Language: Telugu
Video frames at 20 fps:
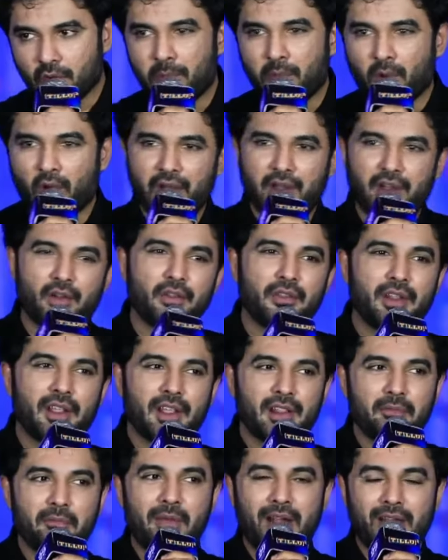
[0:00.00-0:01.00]
ఒక పాయింట్
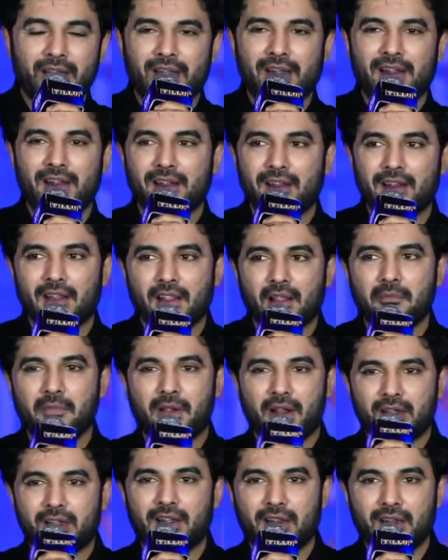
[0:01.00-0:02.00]
ఉంది అది మాట్లాడాలా లేదా
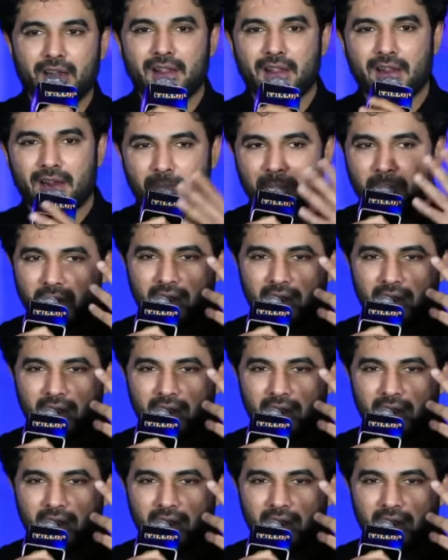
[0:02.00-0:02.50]
మాట్లాడాలా లేదా